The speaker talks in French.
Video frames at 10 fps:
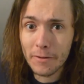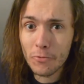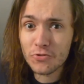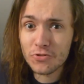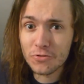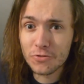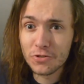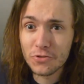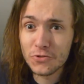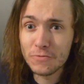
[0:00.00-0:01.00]
Vraiment,
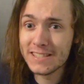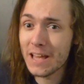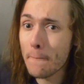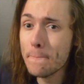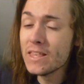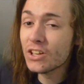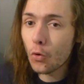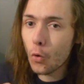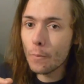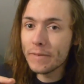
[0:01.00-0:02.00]
je, suis un
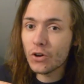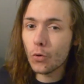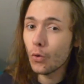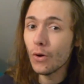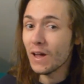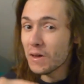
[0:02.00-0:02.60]
micro, micro,